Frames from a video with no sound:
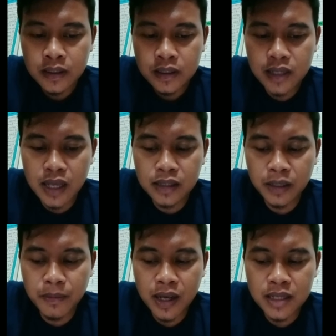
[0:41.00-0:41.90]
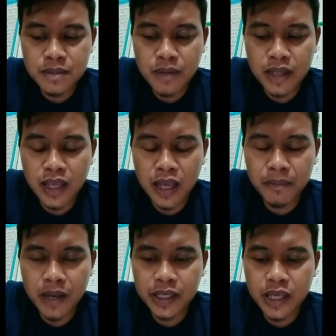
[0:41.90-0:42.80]
Dan terima kasih banyak
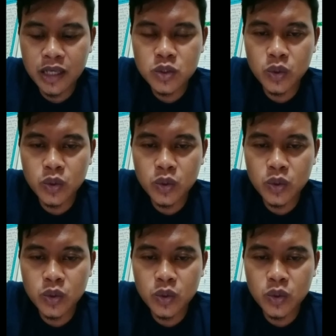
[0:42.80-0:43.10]
bagi yang